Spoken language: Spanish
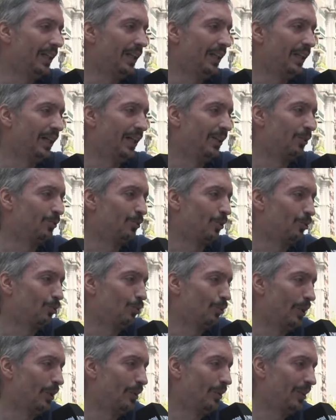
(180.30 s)
a los
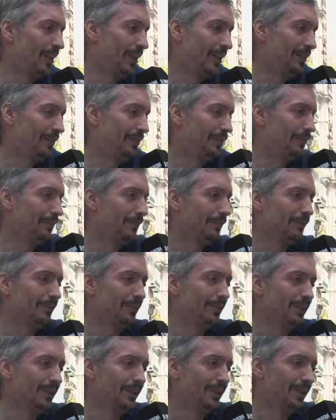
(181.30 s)
torturadores
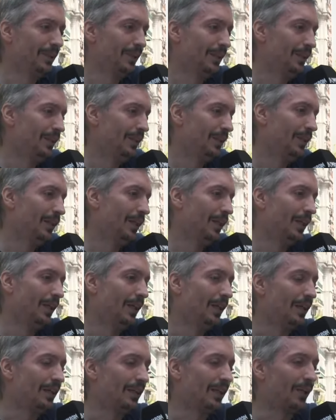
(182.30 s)

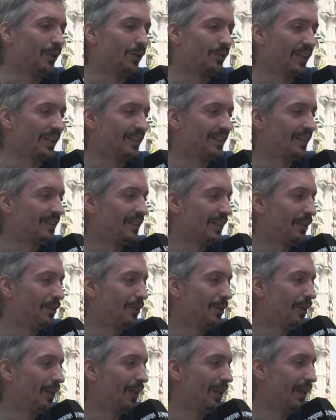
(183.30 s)
y a los
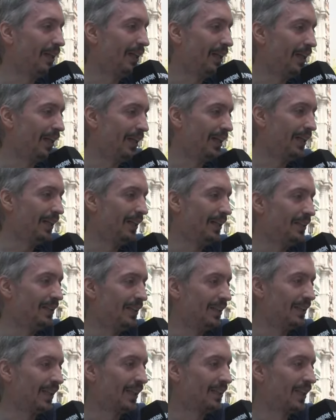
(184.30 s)
asesinos de,
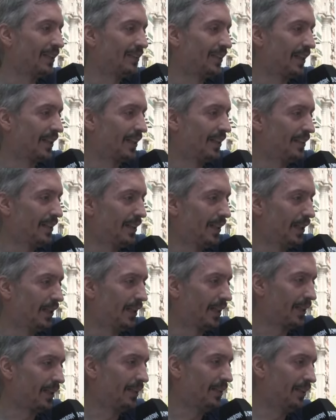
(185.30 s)
tantas argentinas y
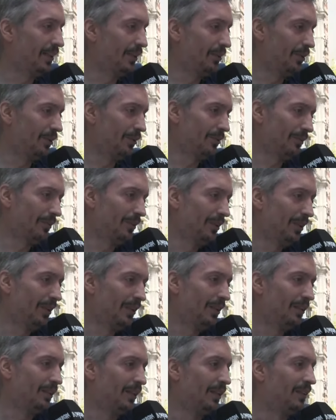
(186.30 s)
argentinos,
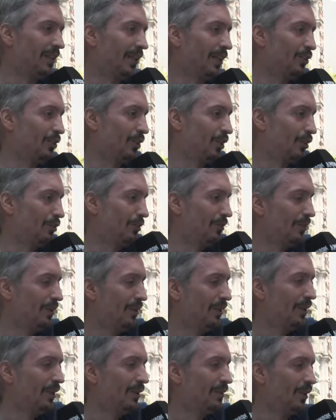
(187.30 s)
y entre ellos
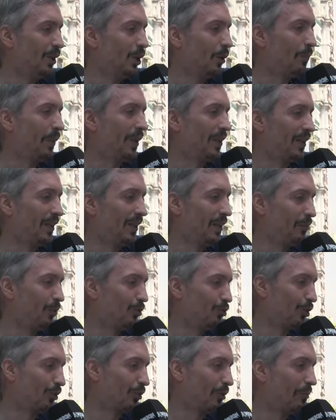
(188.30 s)
de los padres de
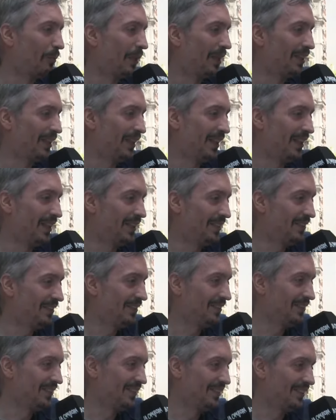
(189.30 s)
muchas compañeras,
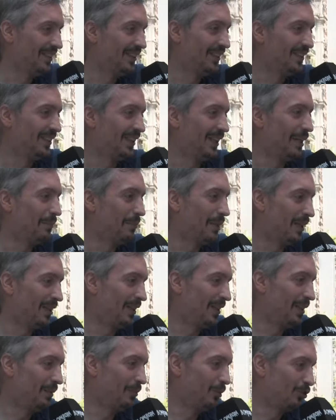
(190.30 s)
de las
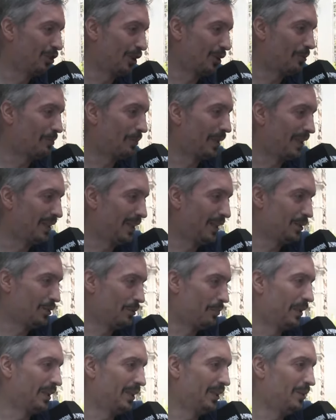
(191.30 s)
madres de muchas compañeras y
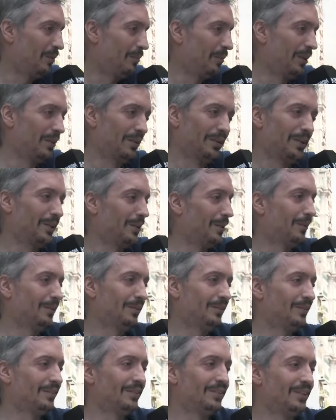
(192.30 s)
compañeros míos. No,
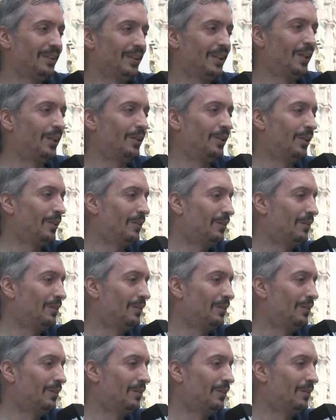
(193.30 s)
no, no.